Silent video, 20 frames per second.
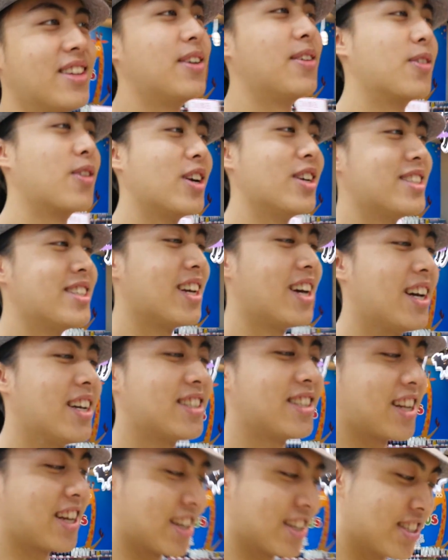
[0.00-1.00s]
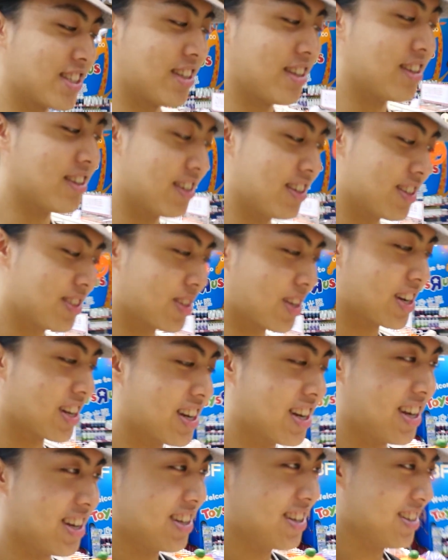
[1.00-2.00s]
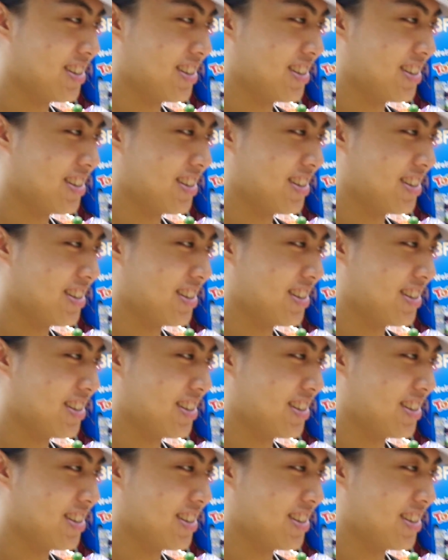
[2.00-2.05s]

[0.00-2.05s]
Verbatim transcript: 没关系啊，这两只算了了，